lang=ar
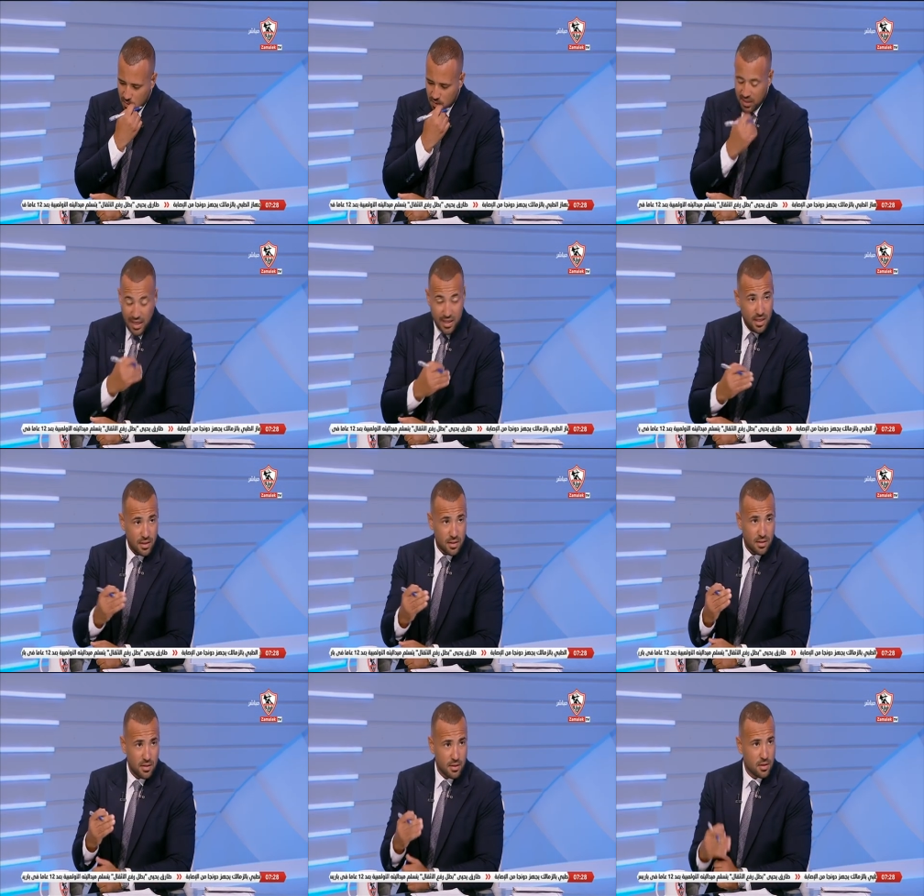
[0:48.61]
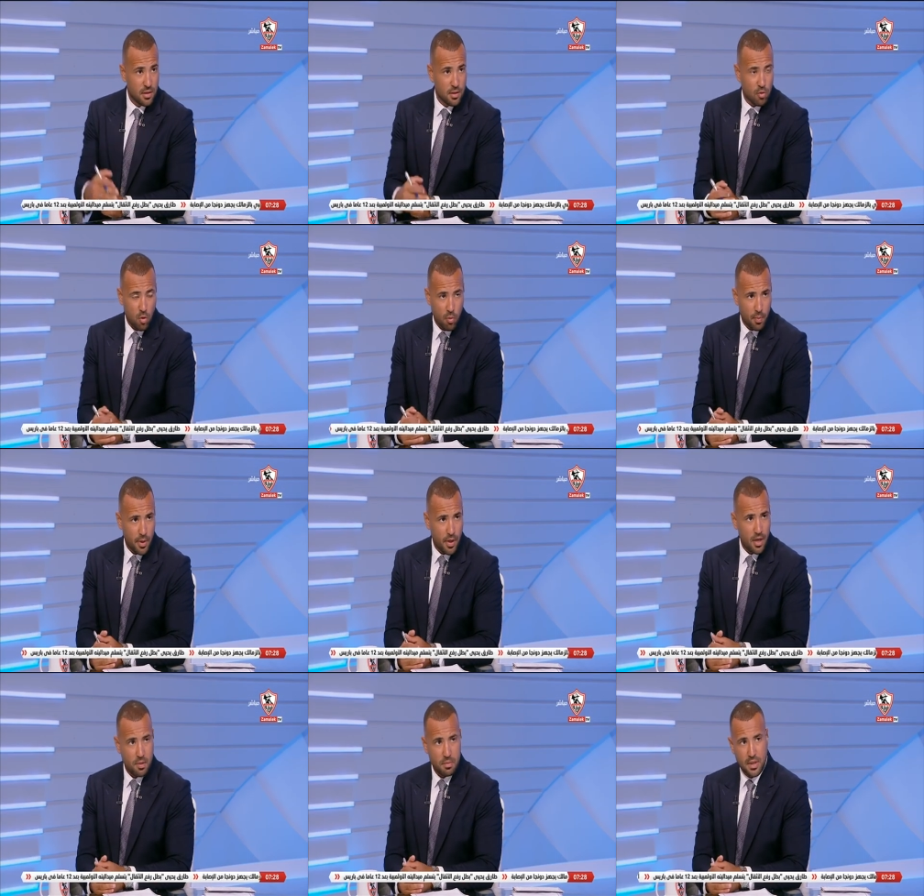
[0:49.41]
اتحادات
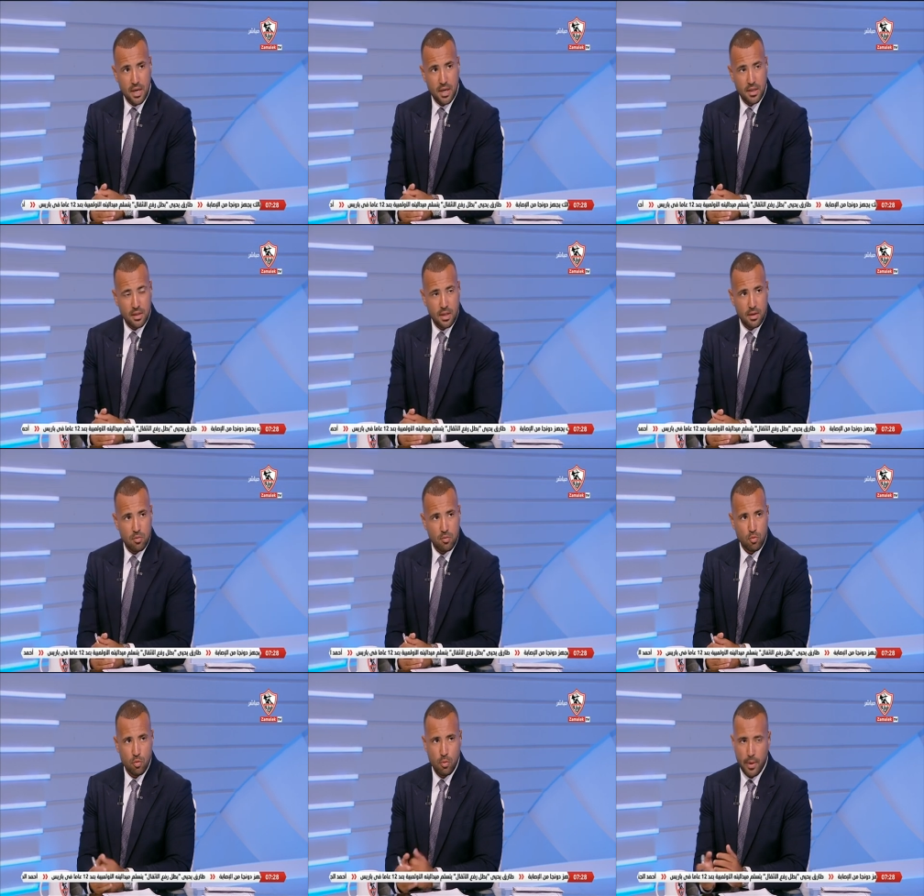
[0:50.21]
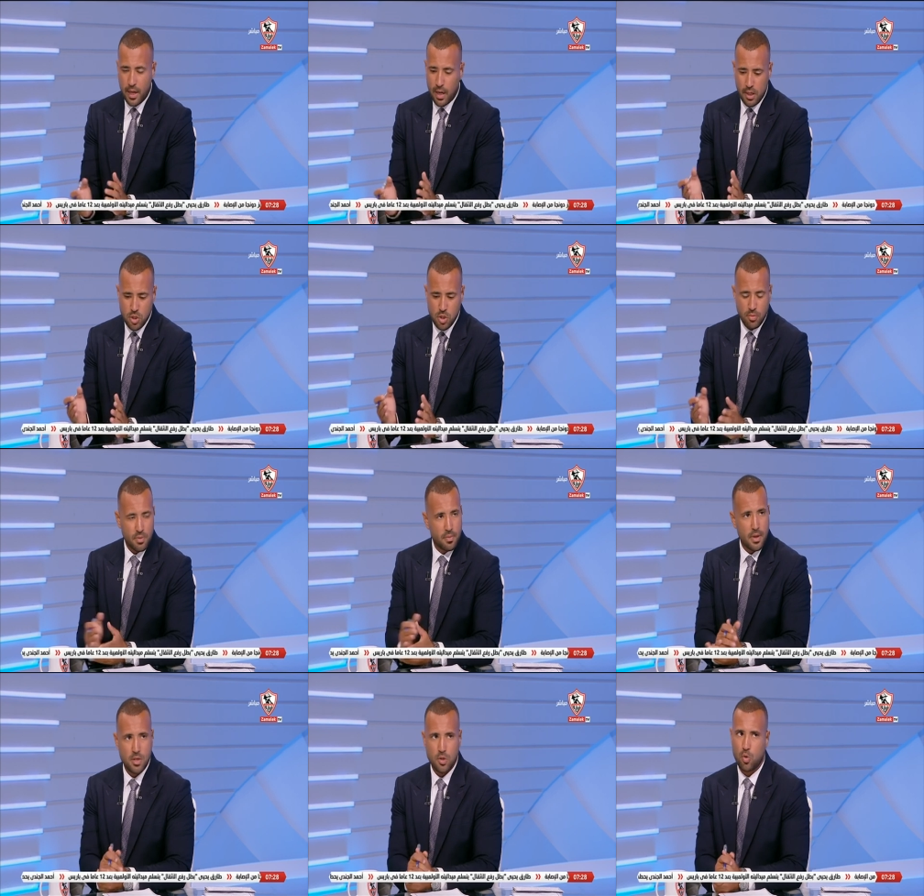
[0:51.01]
اوروبيه كبيره جدا وما كانتش
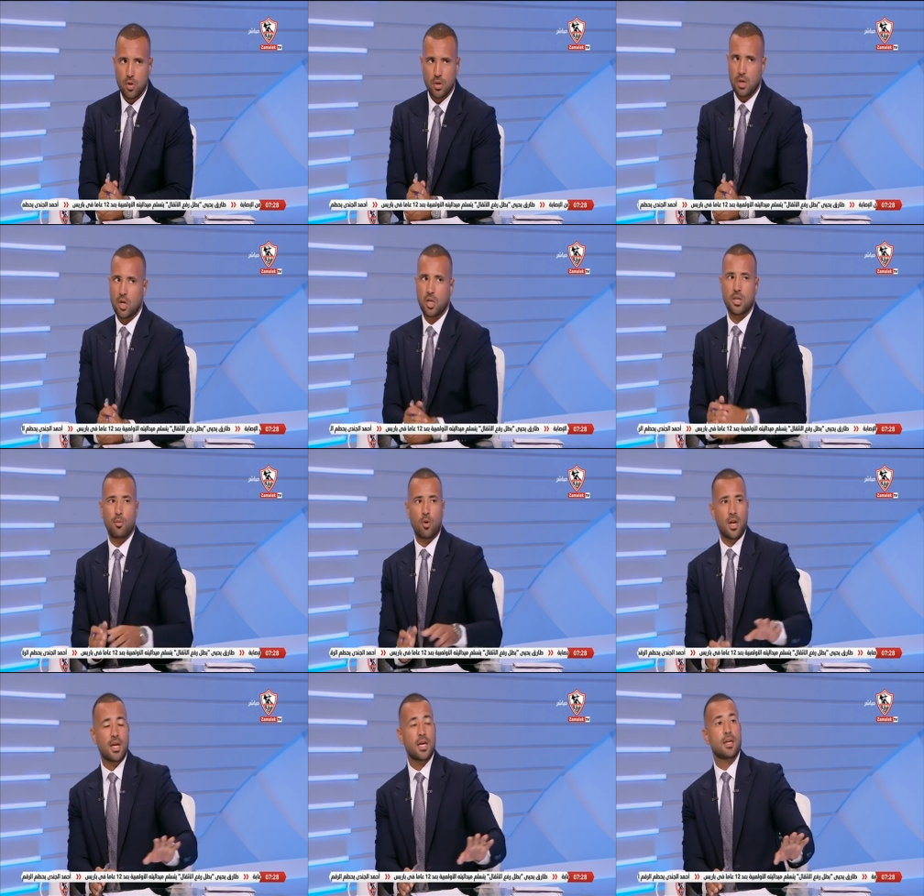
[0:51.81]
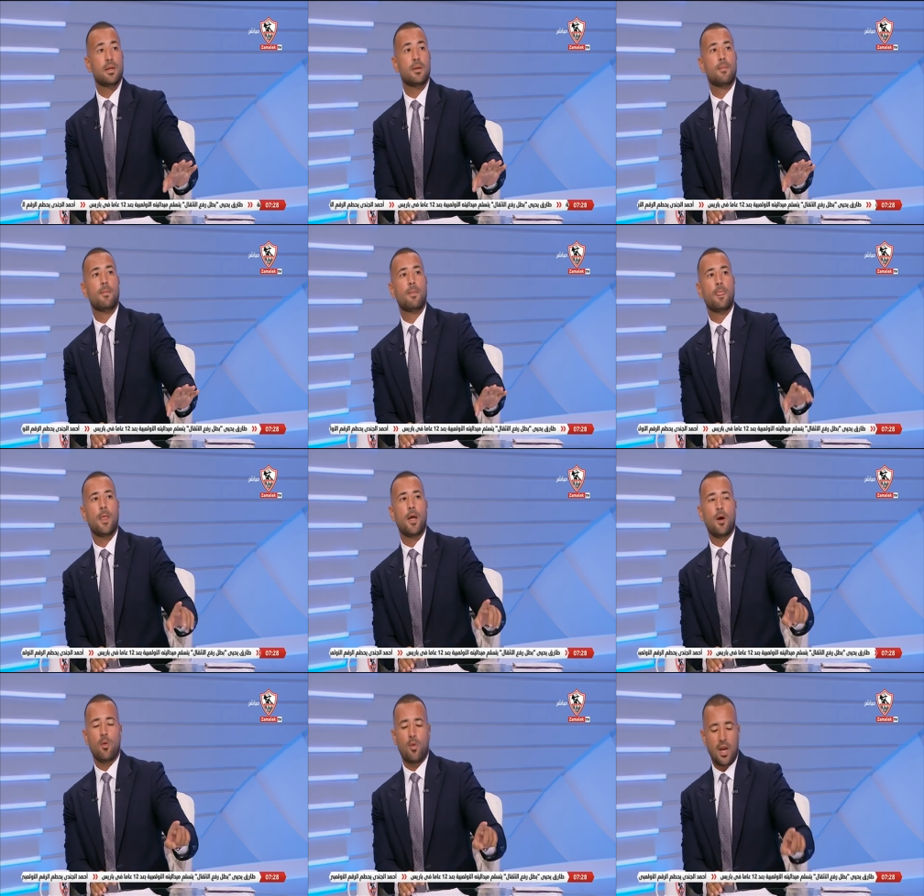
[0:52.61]
بتمارس كره القدم بس ولكن مش في مصر
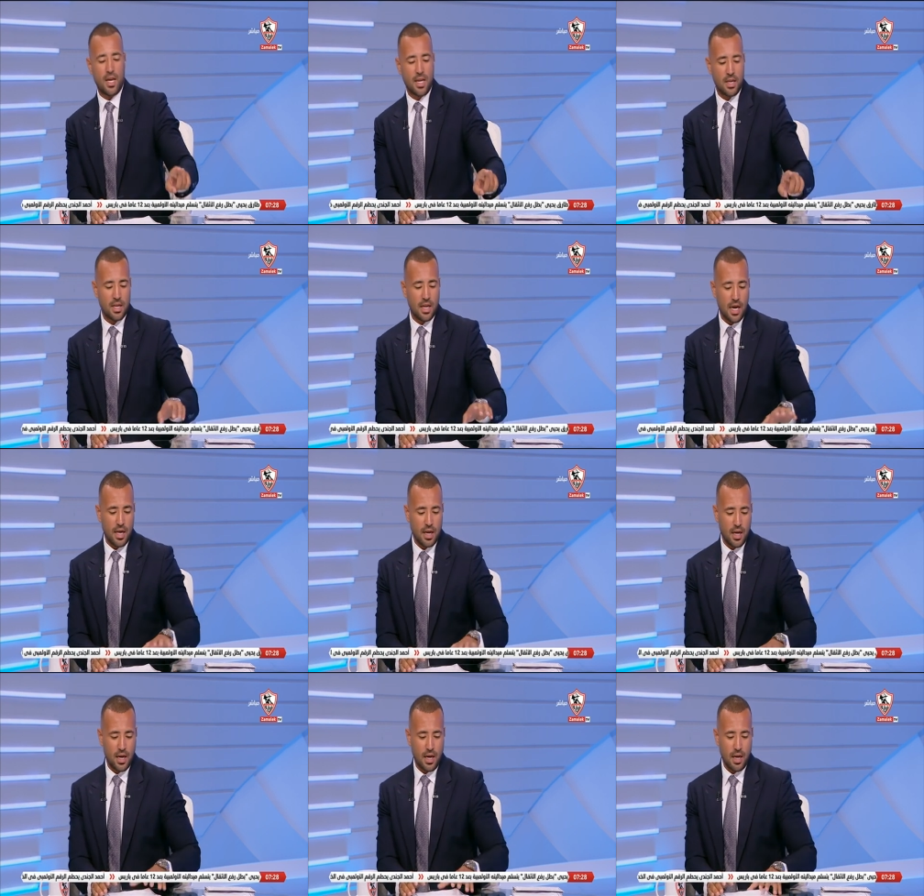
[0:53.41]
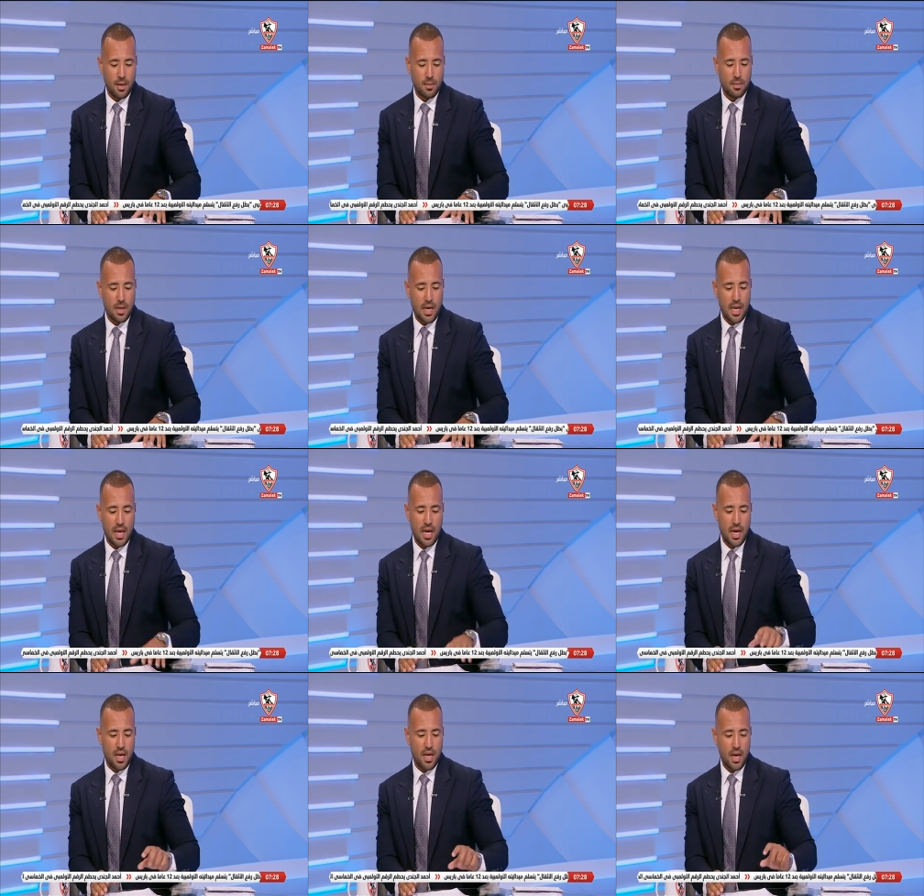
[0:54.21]
ولكن انا كلام مش
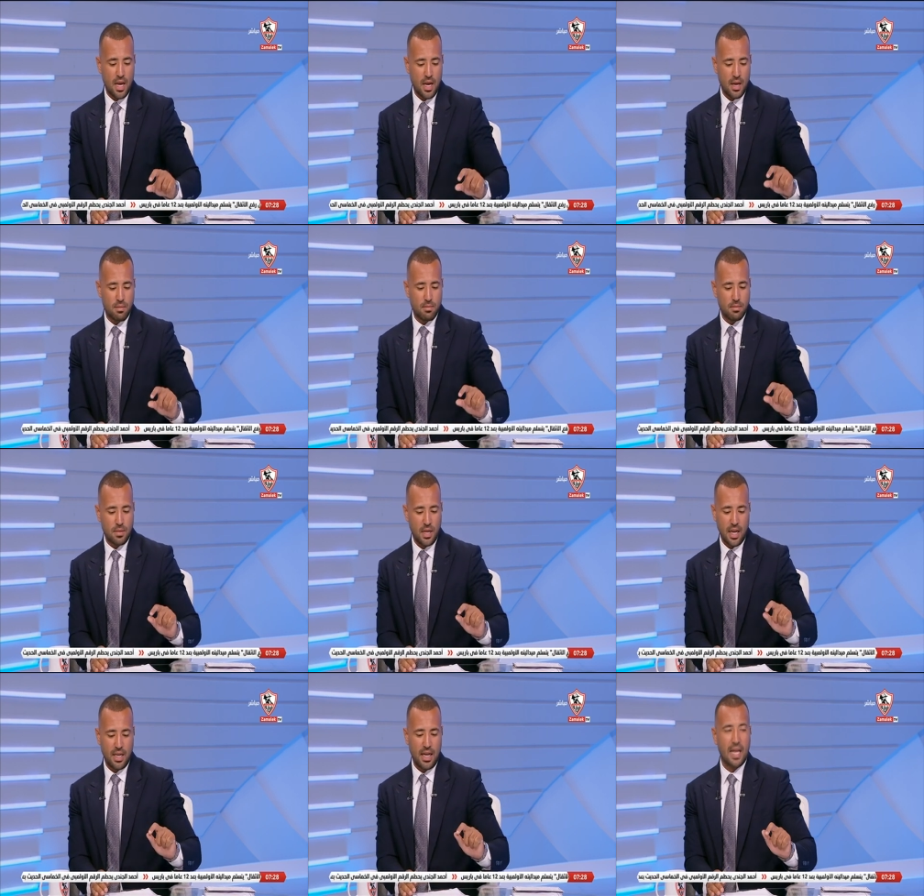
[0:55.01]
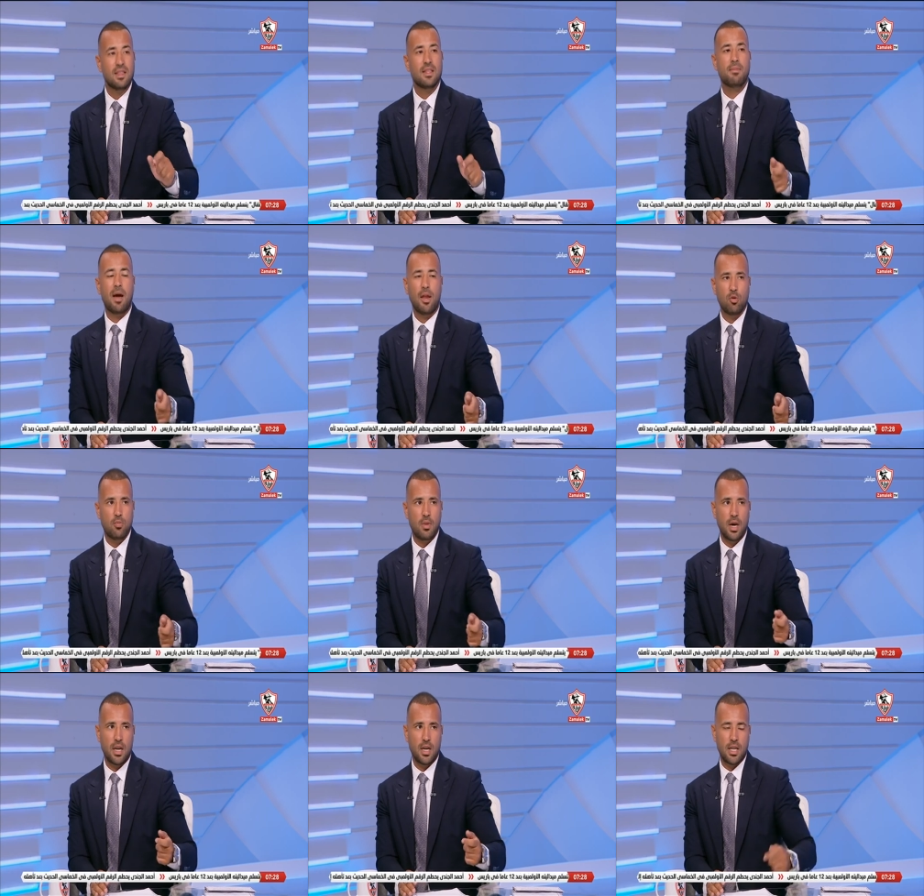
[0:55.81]
انا انا انا يعني عندي
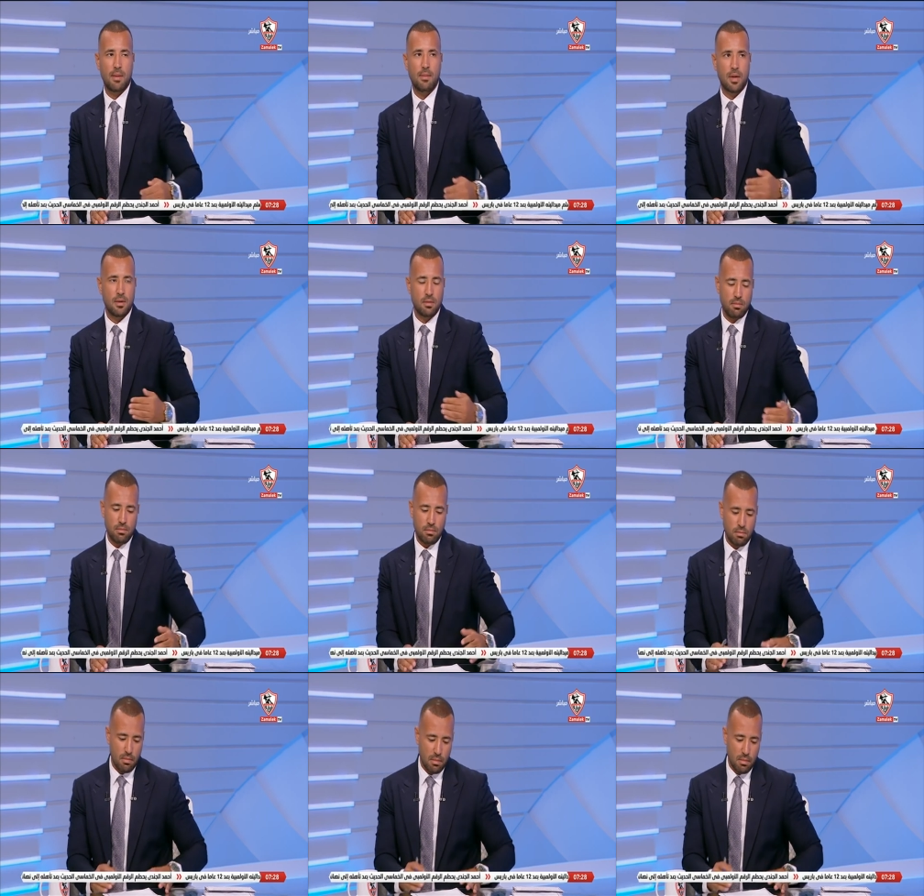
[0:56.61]
معلومه انا دايما آه.